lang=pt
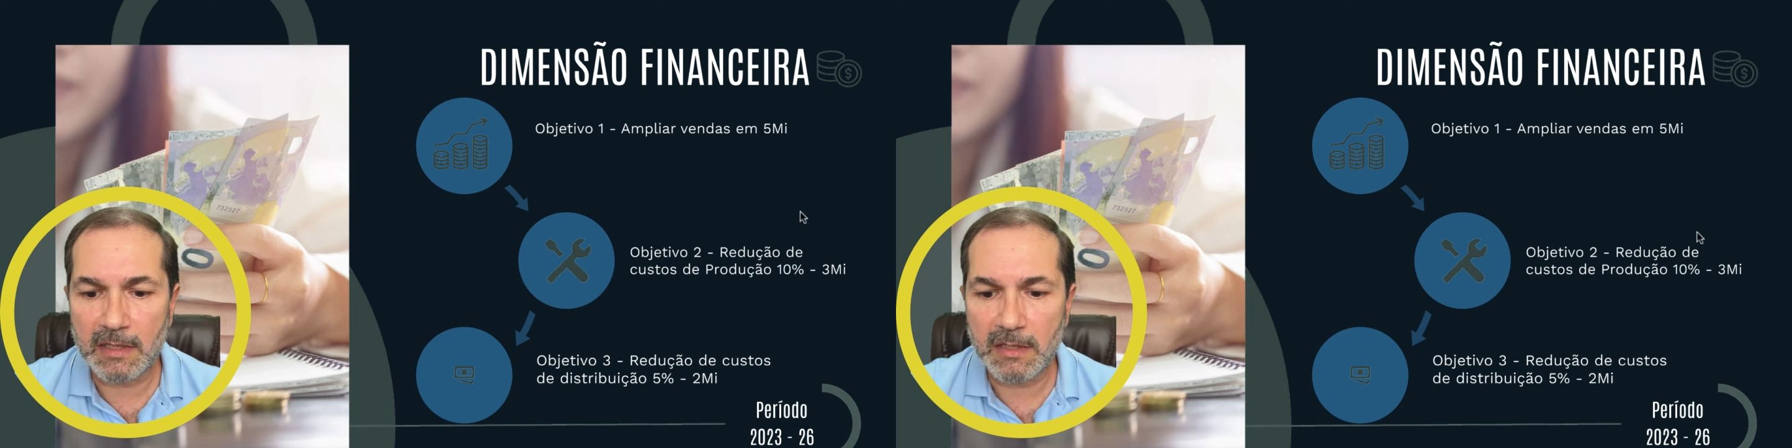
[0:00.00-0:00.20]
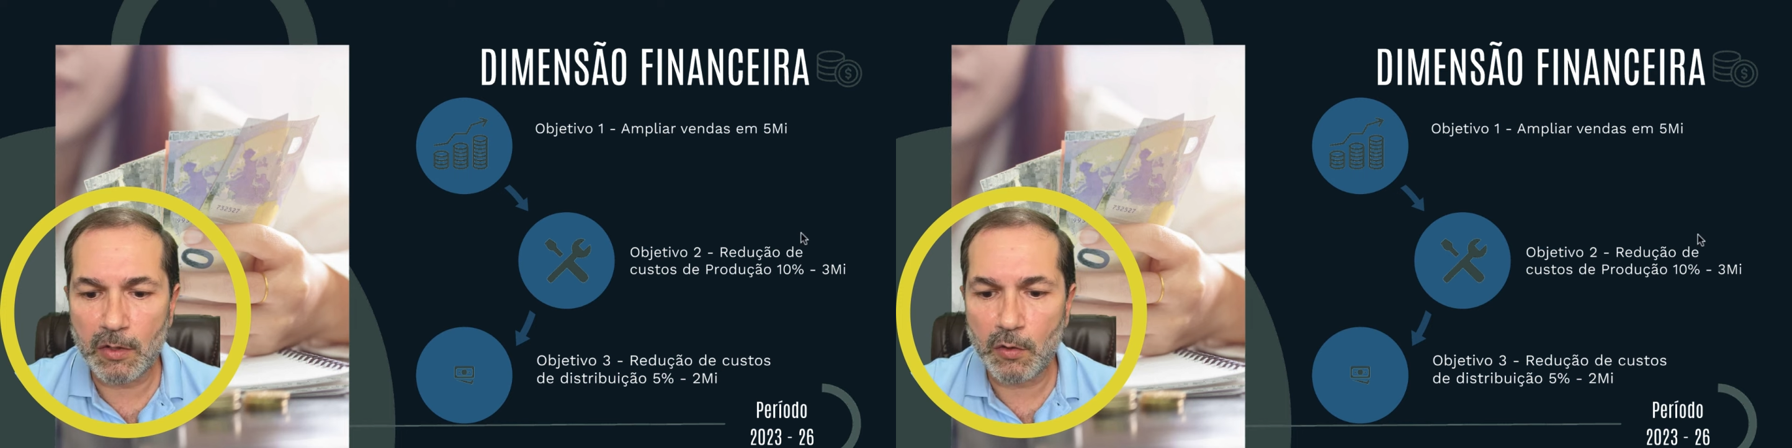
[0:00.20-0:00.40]

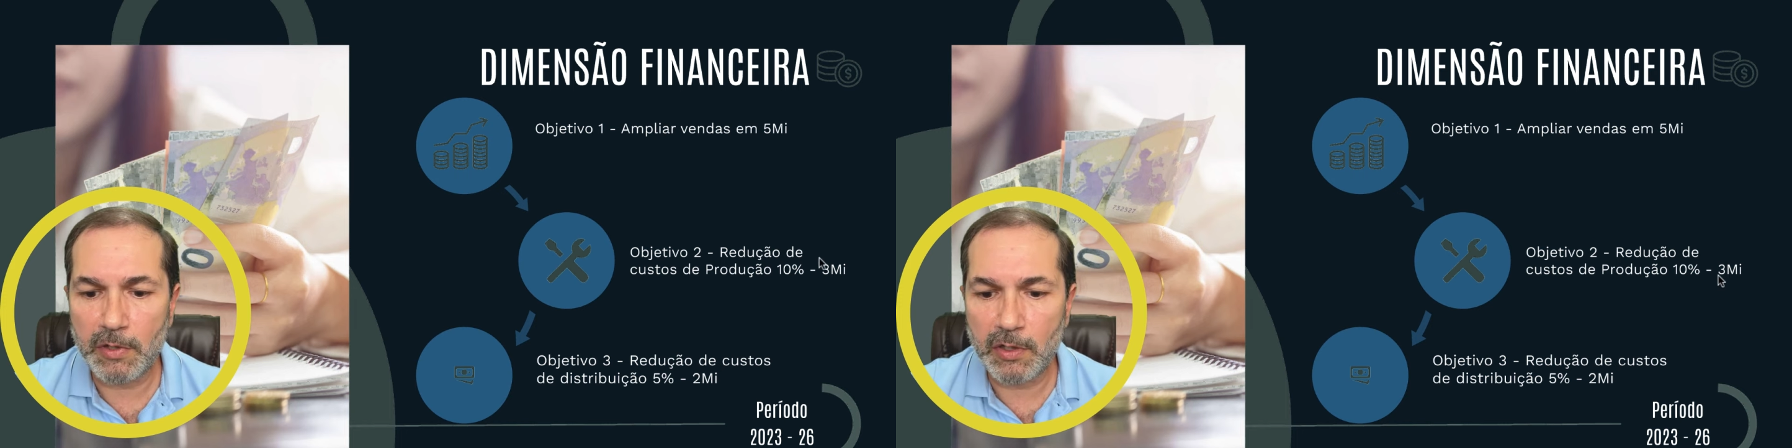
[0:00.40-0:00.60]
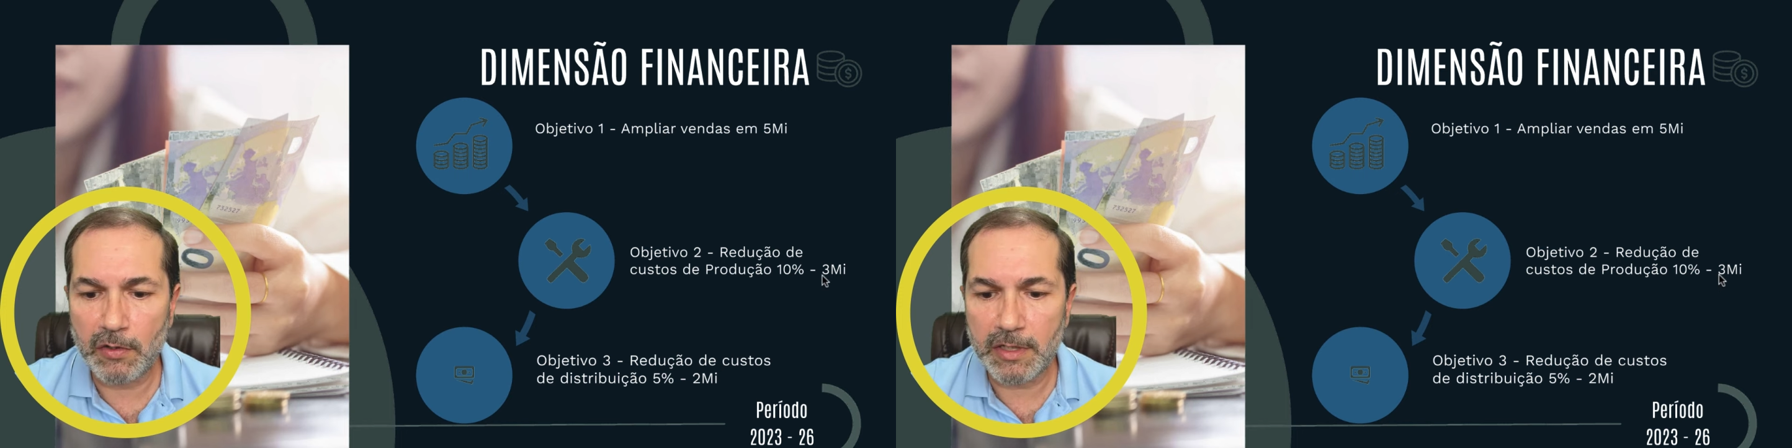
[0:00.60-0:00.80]
5
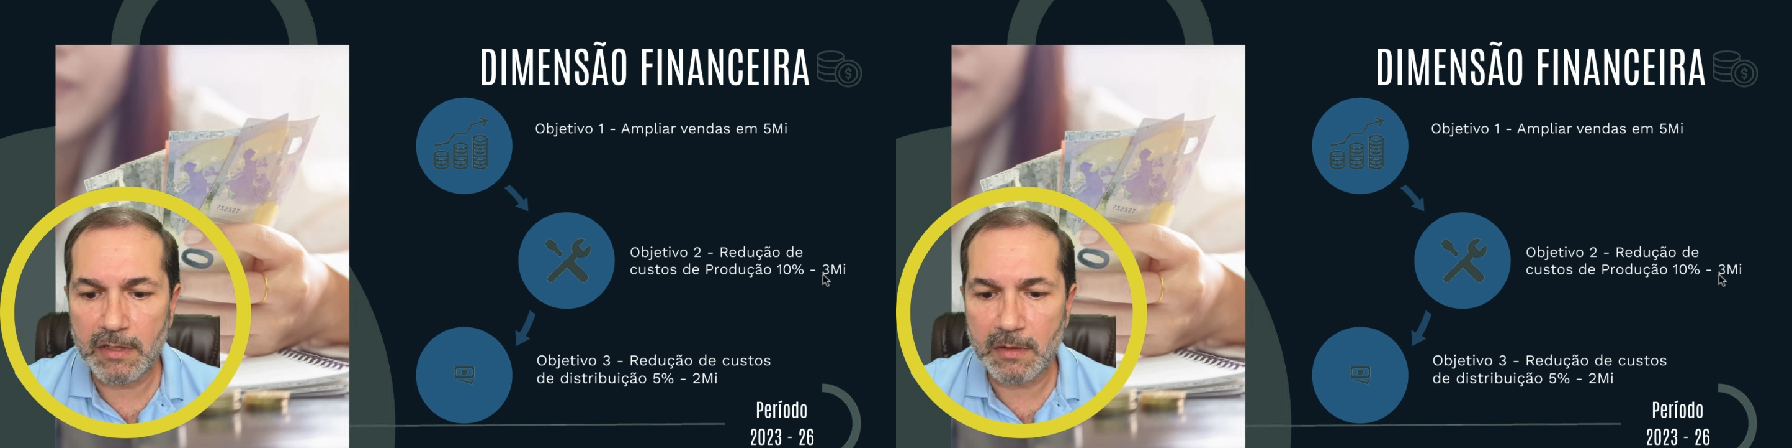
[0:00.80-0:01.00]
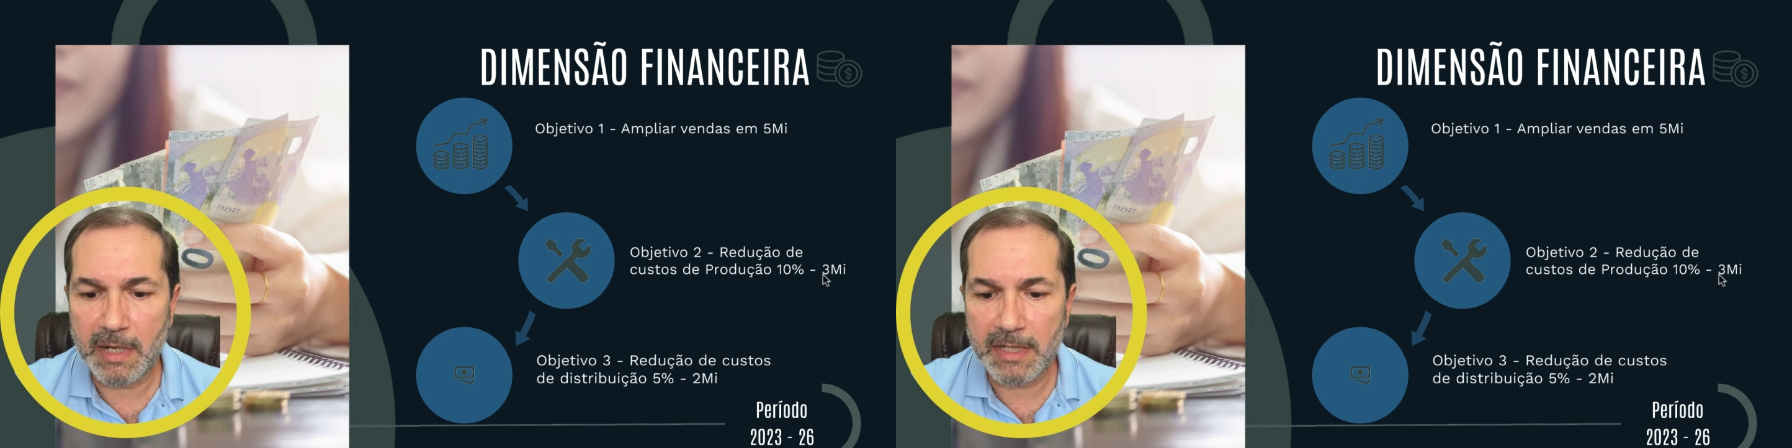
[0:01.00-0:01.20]

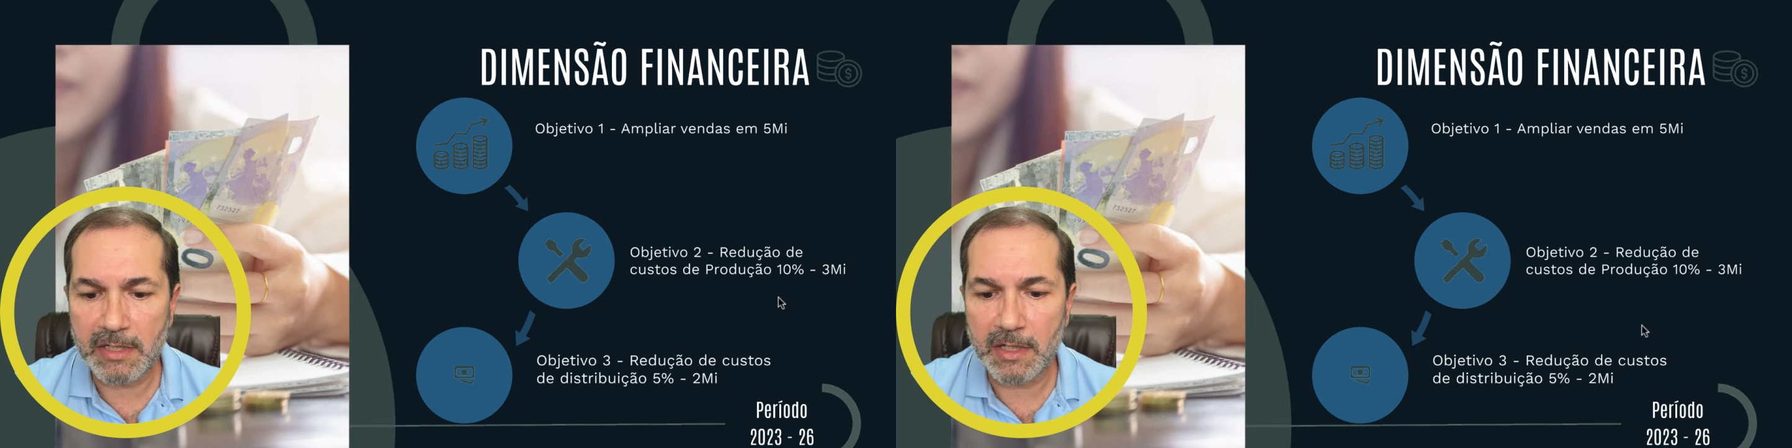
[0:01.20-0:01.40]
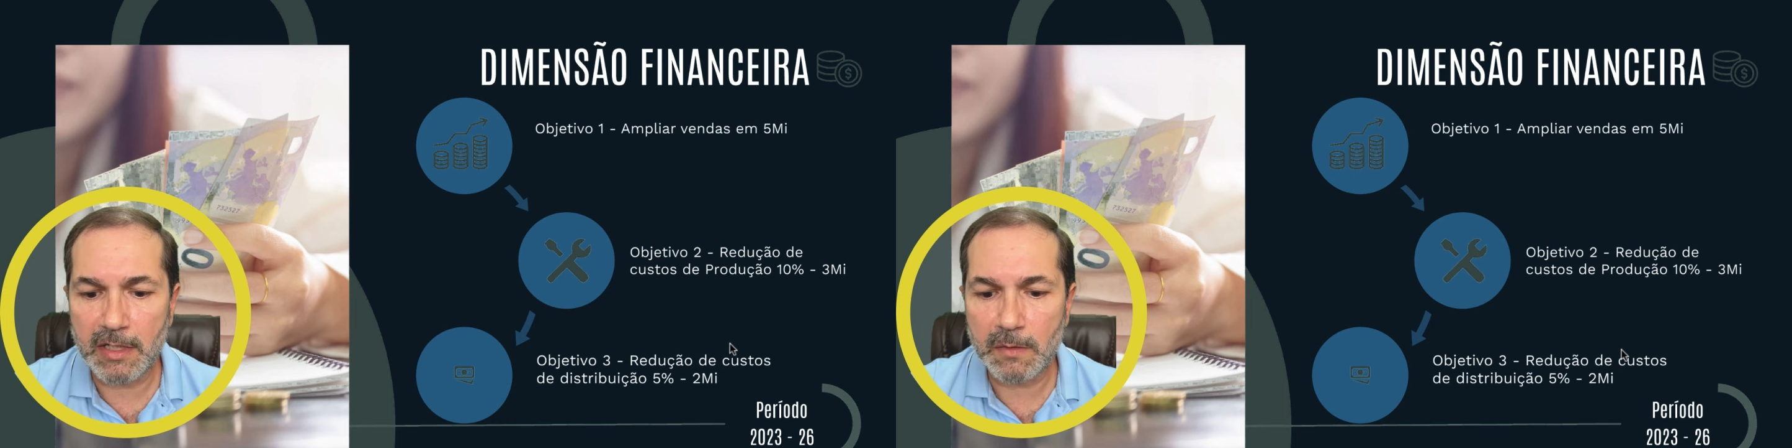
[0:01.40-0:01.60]
milhões mais
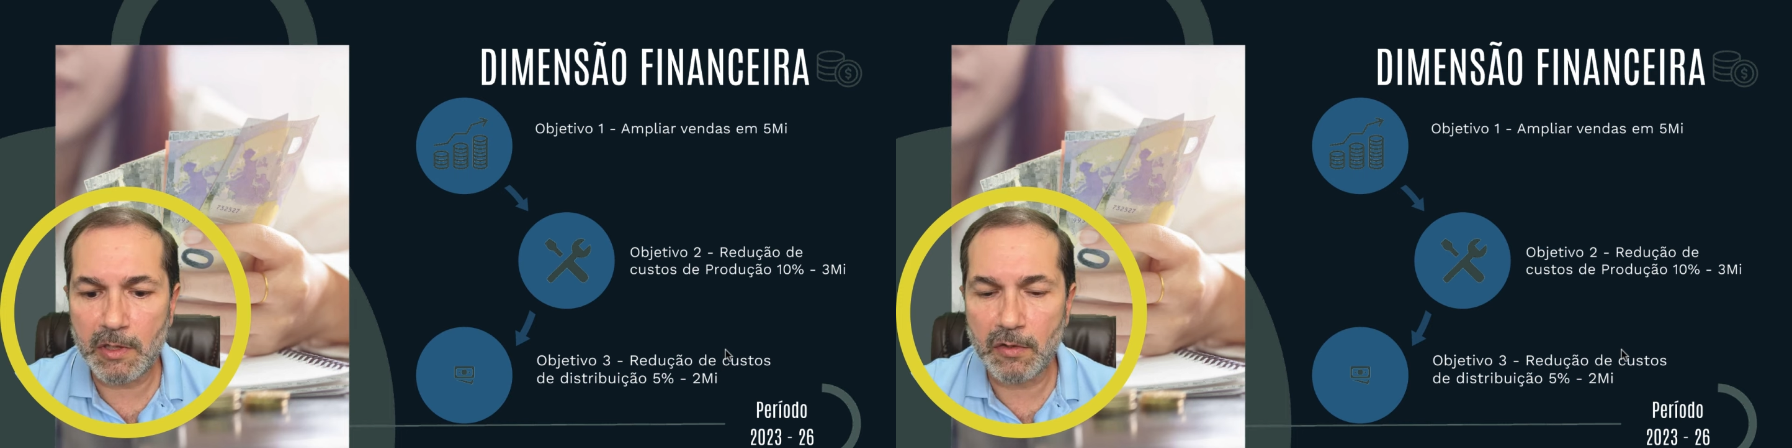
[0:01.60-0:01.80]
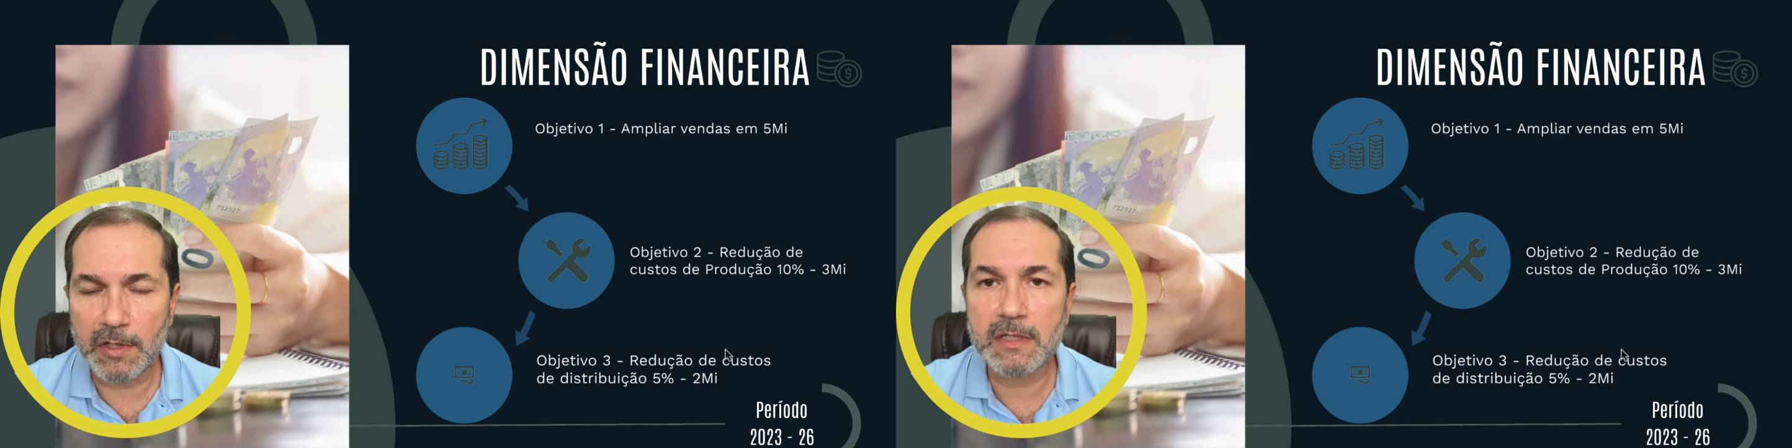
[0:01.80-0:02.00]
3
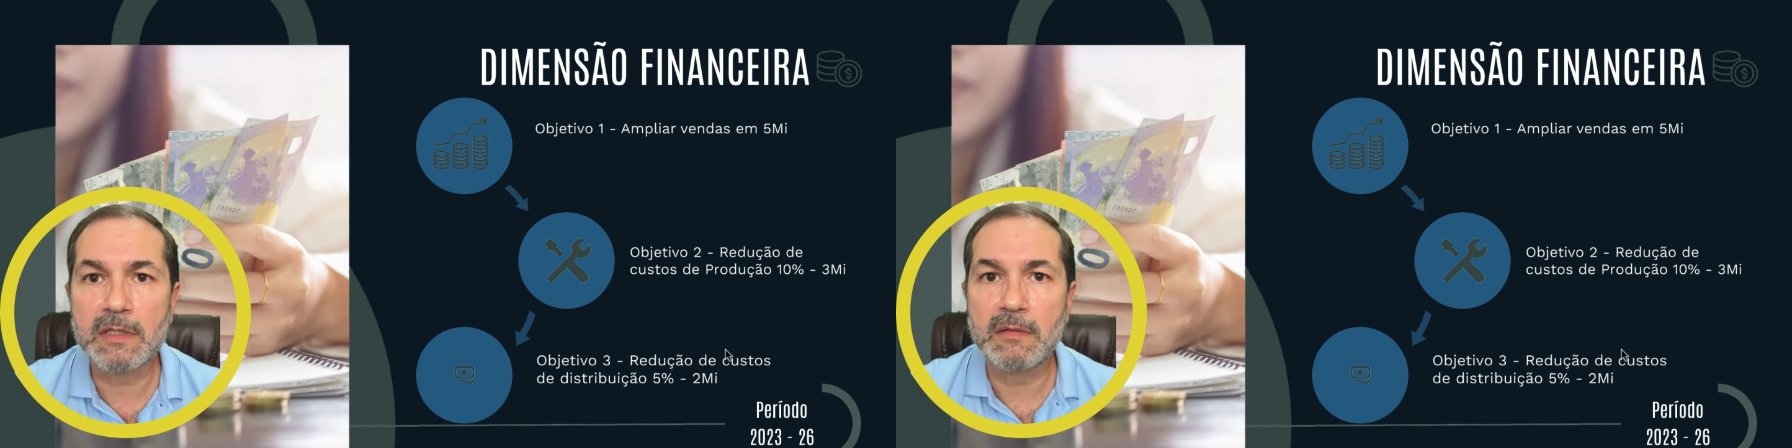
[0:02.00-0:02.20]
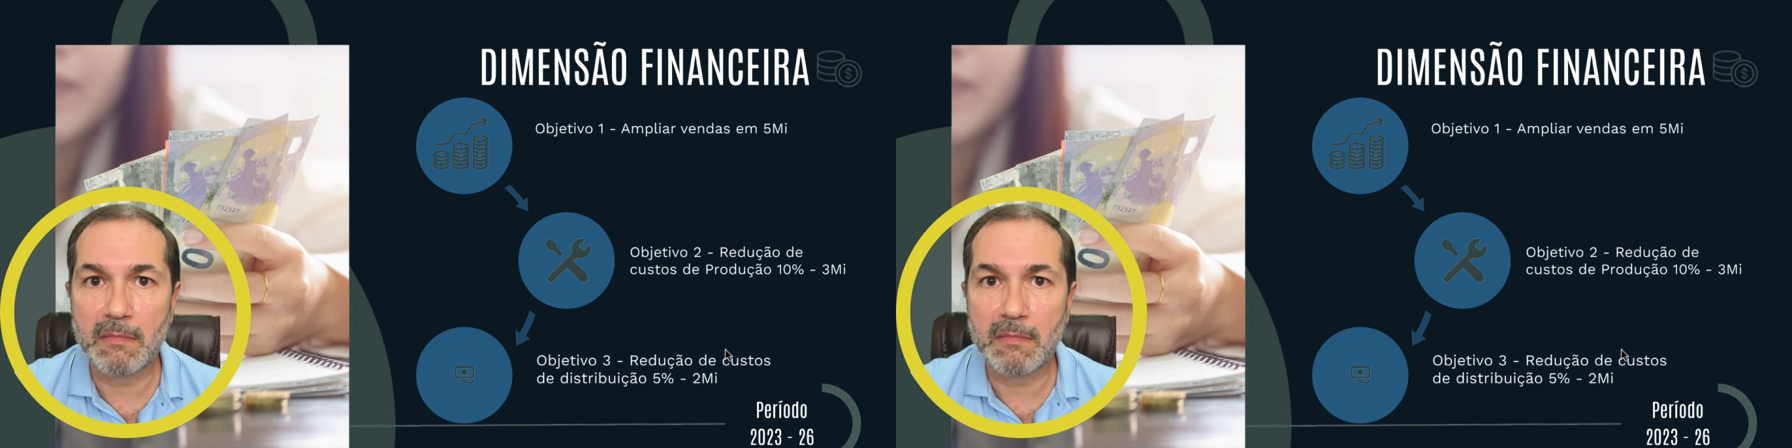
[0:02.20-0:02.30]
milhões